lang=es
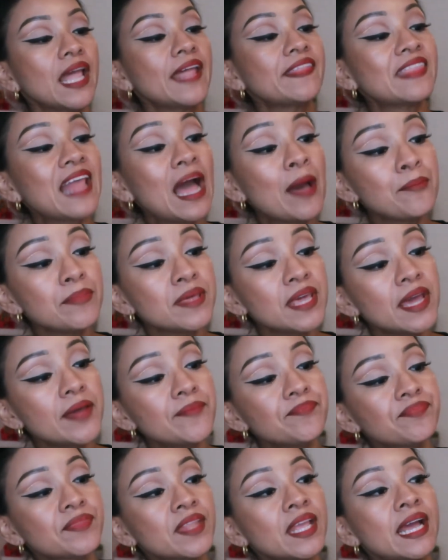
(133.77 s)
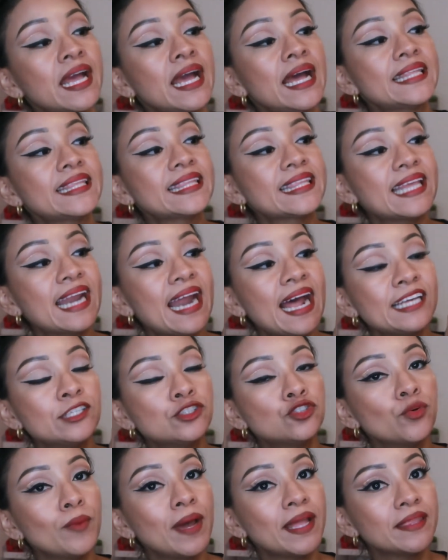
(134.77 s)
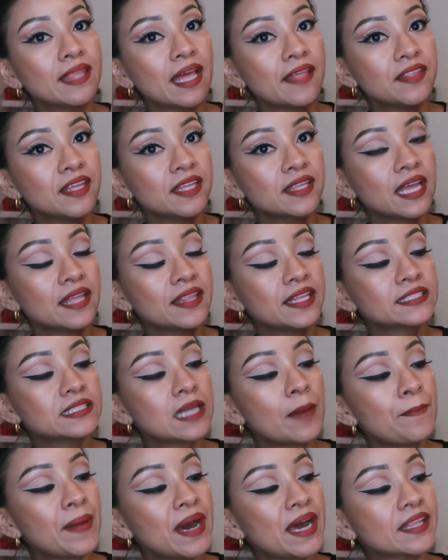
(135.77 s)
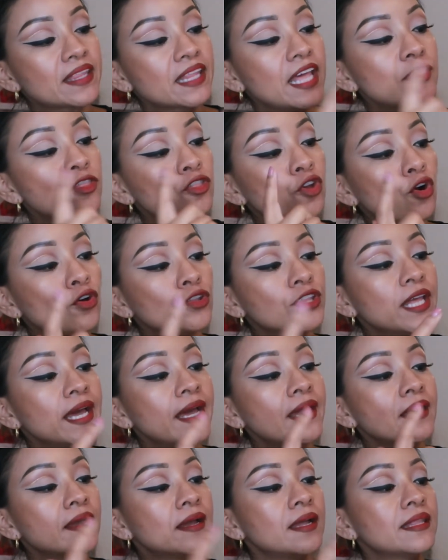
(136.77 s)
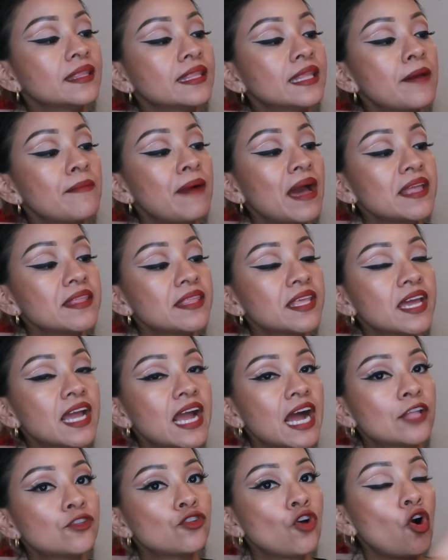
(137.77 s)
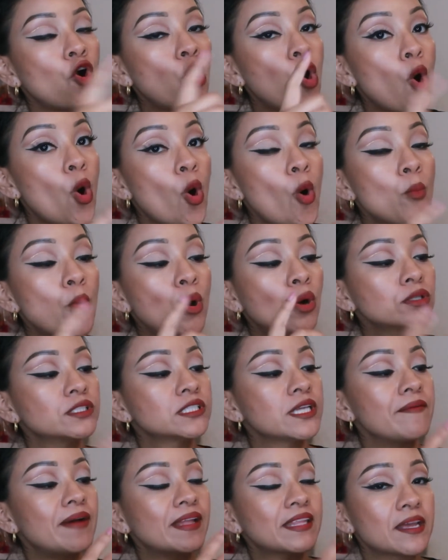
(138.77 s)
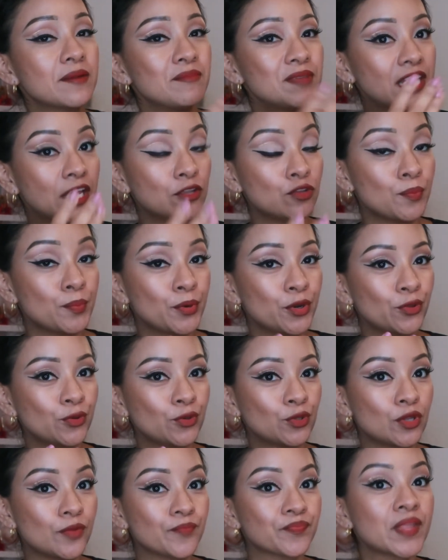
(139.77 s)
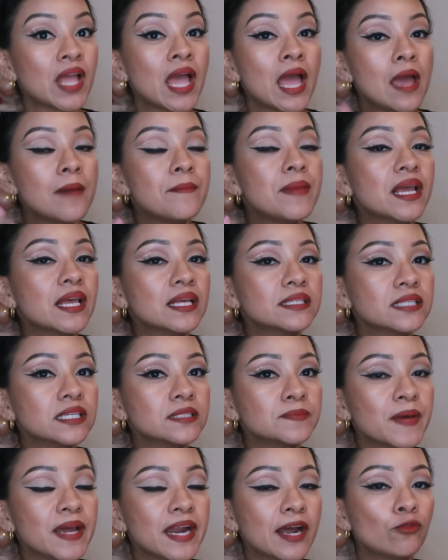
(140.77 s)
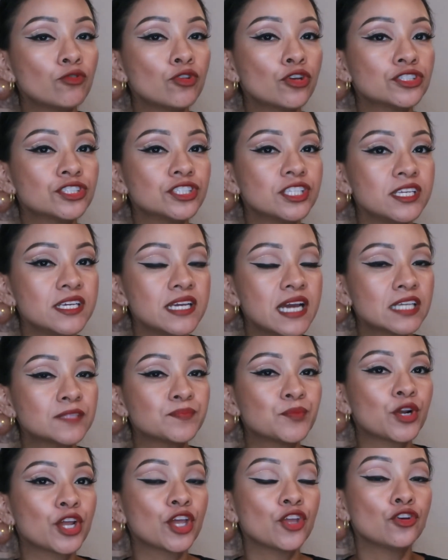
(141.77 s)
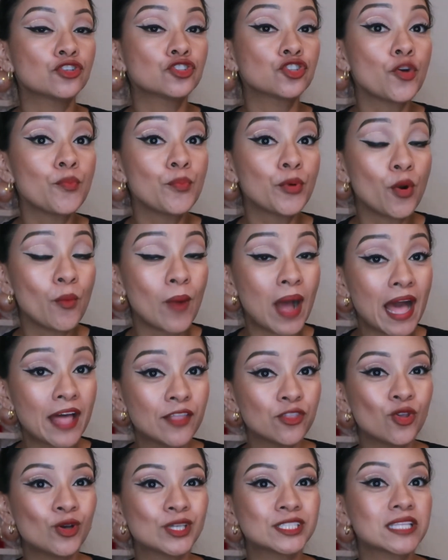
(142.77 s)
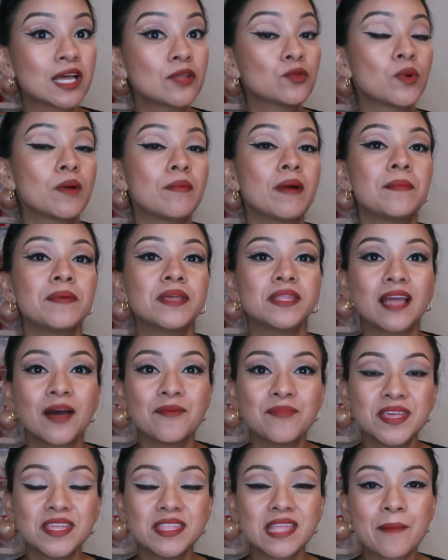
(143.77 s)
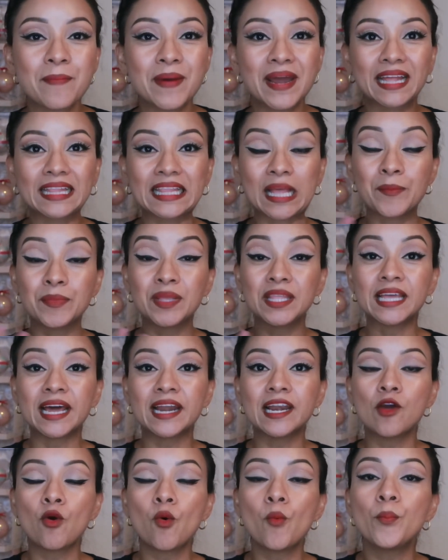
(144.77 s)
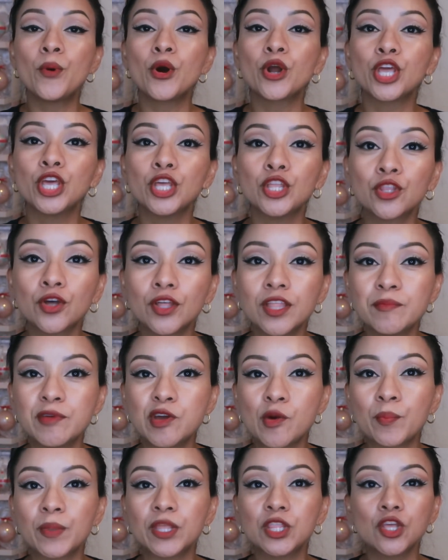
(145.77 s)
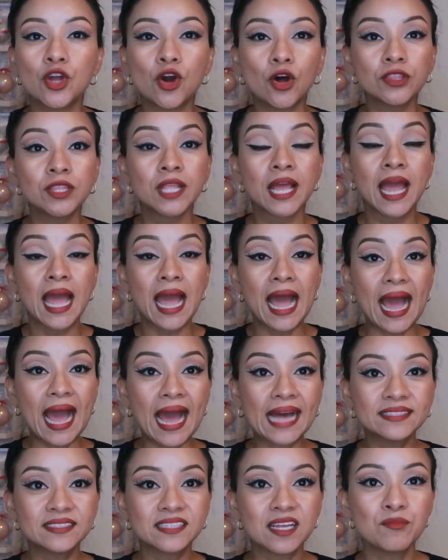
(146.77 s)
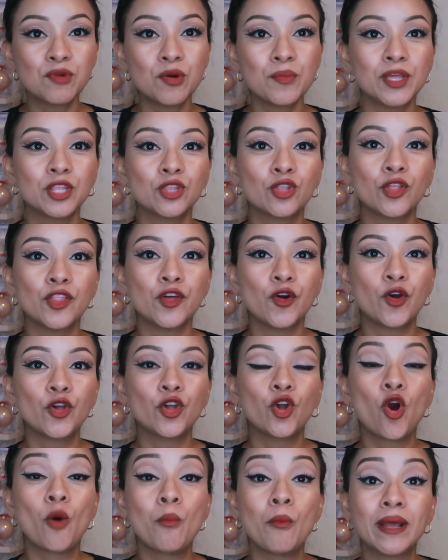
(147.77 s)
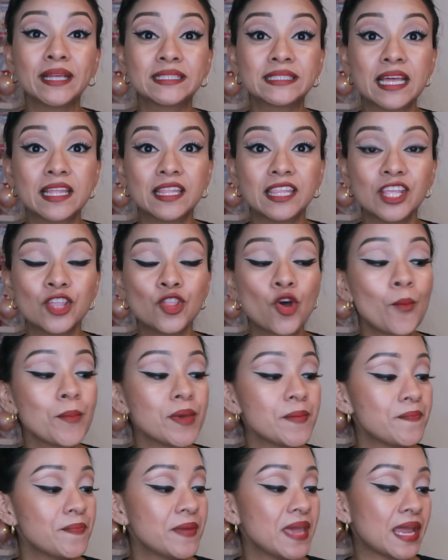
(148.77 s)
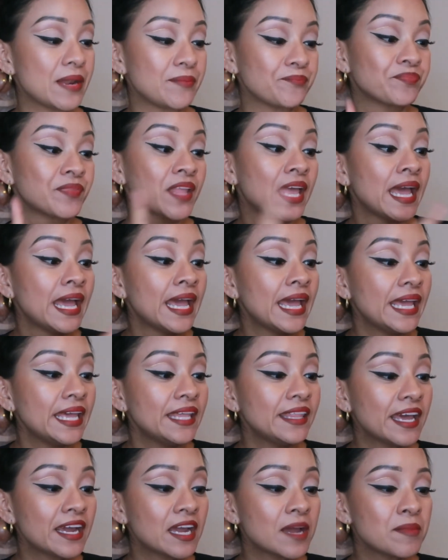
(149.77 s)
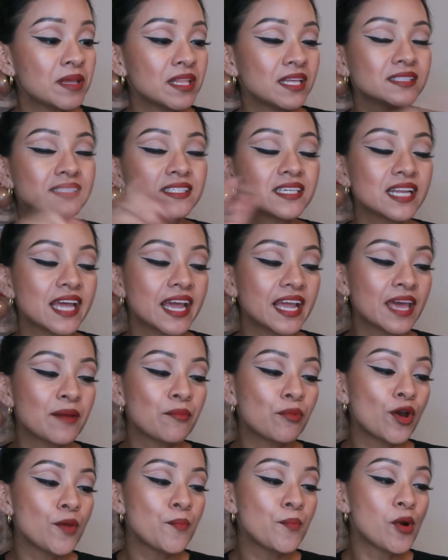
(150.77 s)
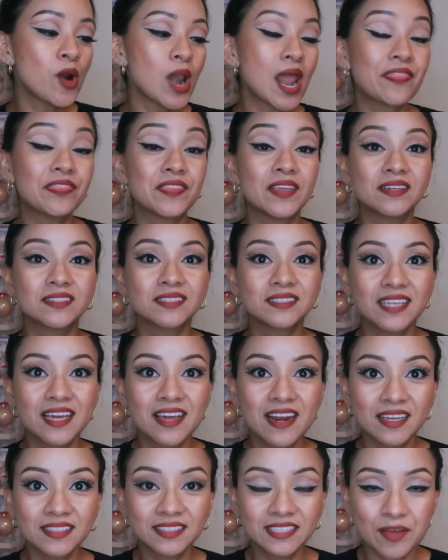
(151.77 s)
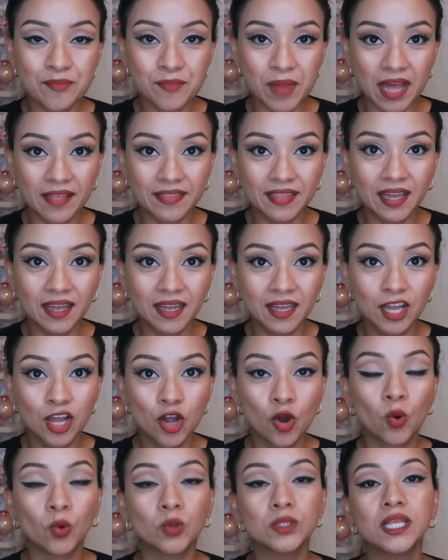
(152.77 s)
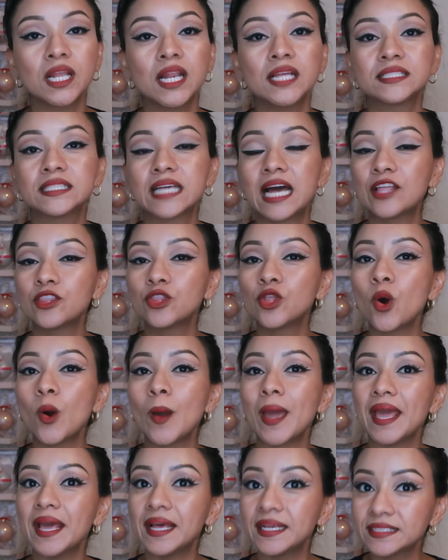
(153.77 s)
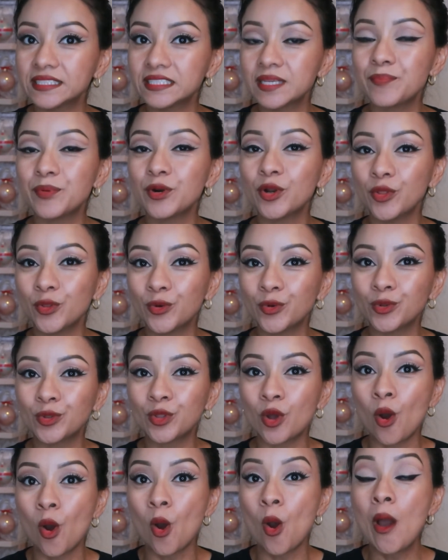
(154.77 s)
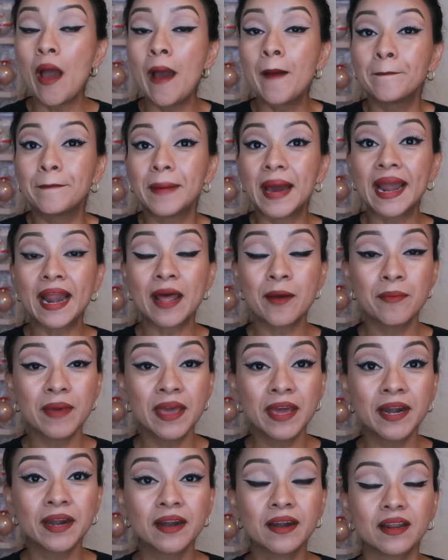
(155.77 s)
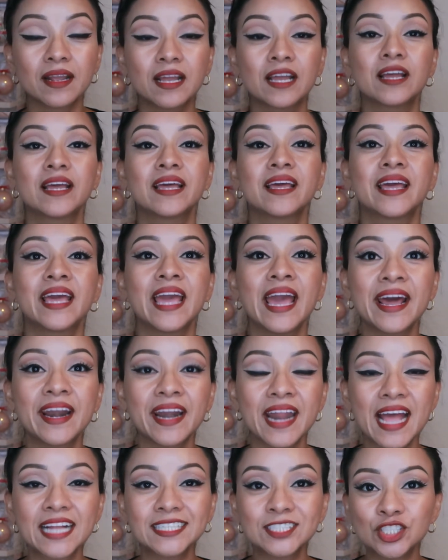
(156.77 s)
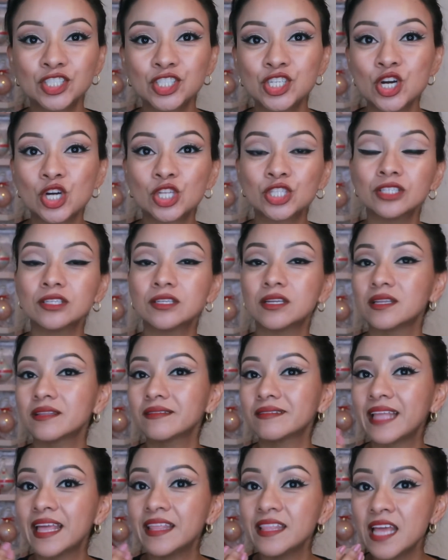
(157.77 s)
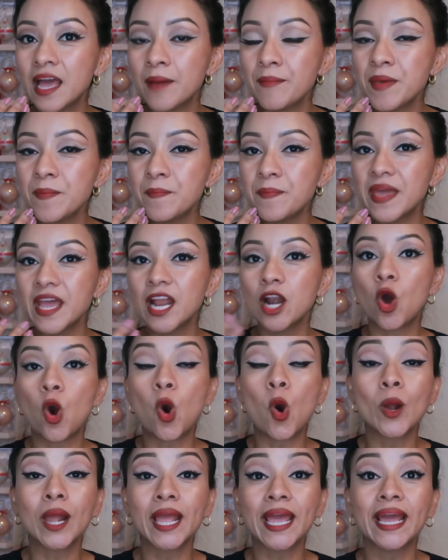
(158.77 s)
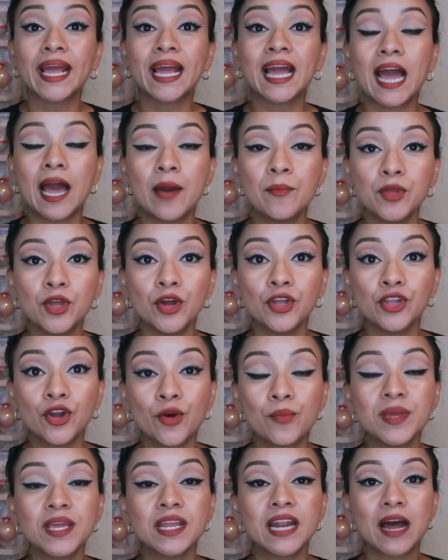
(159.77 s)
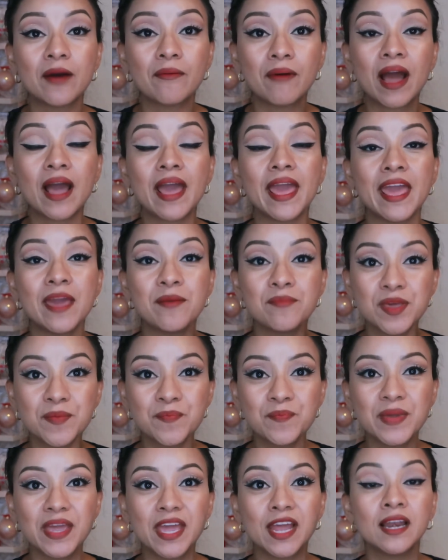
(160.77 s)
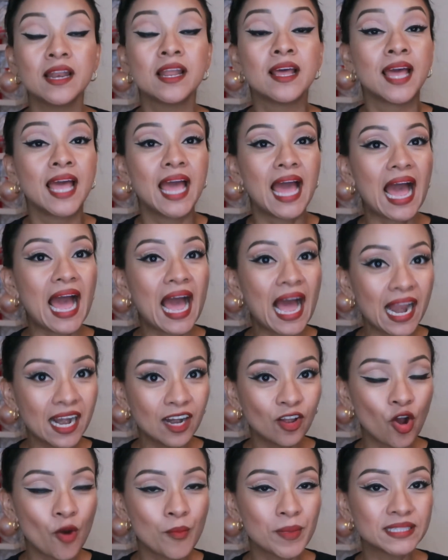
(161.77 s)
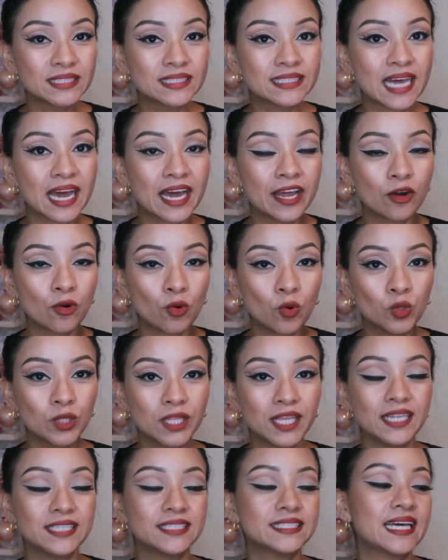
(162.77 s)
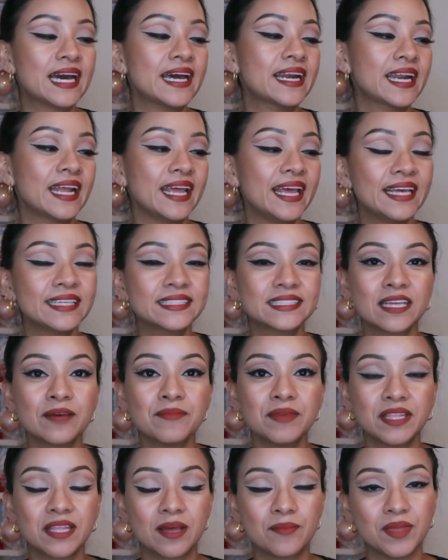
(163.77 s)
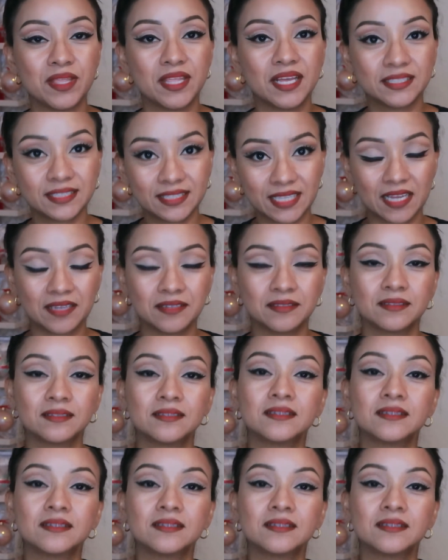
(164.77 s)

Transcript: También trae su ventanita en esta parte donde te va indicando cómo se va terminando el producto. Me quise esperar unos días porque yo estoy probando esta nueva vitamina para también darle un poquito de mi opinión hasta el momento de hoy cómo he sentido mi piel. Y déjeme decirle que voy por la tercera semana utilizando este producto para ver qué reacción tenía mi piel o qué cambio yo miraba en mi piel al comenzar a utilizar esta vitamina C.